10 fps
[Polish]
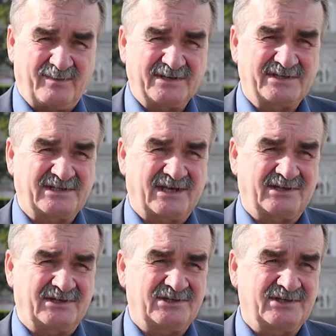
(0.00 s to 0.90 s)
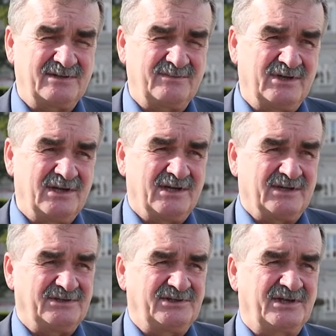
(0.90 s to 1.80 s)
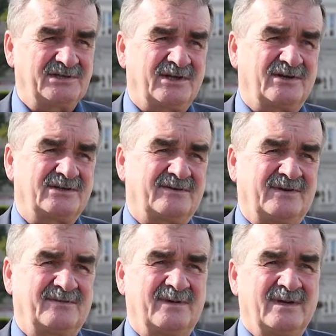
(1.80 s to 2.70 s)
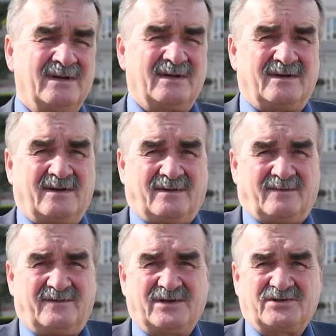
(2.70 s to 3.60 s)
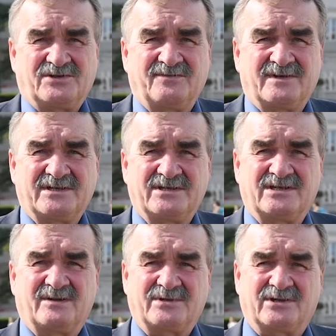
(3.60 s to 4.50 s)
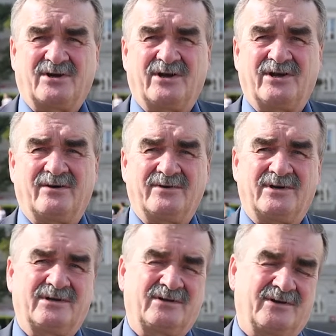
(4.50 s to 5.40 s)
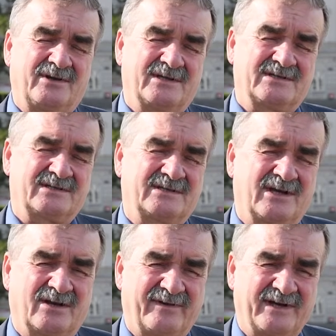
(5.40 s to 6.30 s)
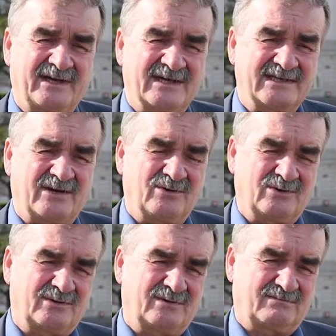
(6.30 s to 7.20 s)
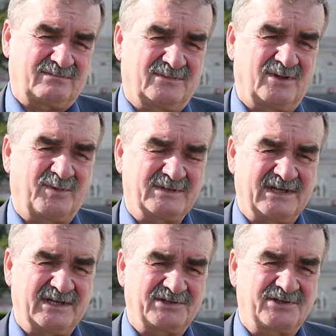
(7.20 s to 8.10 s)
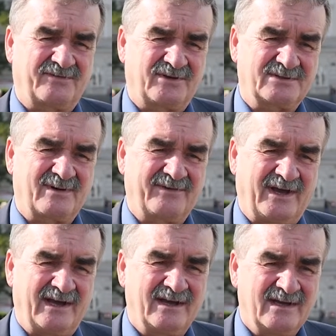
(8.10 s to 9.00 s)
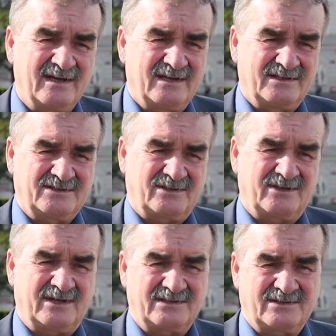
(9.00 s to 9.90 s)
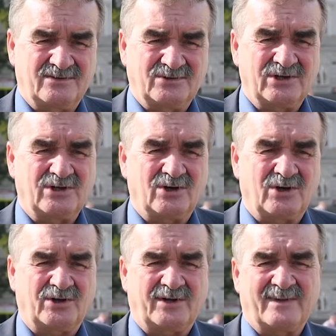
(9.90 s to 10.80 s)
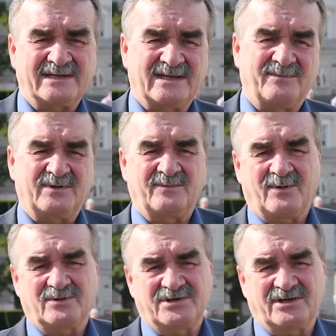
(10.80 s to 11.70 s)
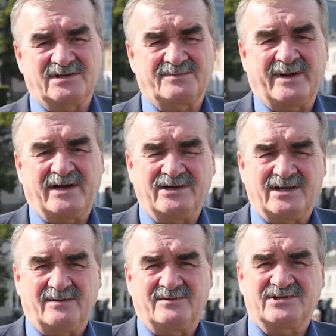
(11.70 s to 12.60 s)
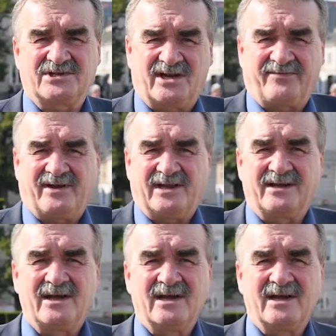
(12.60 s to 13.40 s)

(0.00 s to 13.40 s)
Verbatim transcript: bardziej strategicznymi. Dzisiaj, z tego co wiem, większość inwestycji na przykład kolejowych to jest skierowanych na zachód, do Poznania czy do Wrocławia, co jest już tylko krokiem następnym połączenie z Berlinem i z Schönefeld,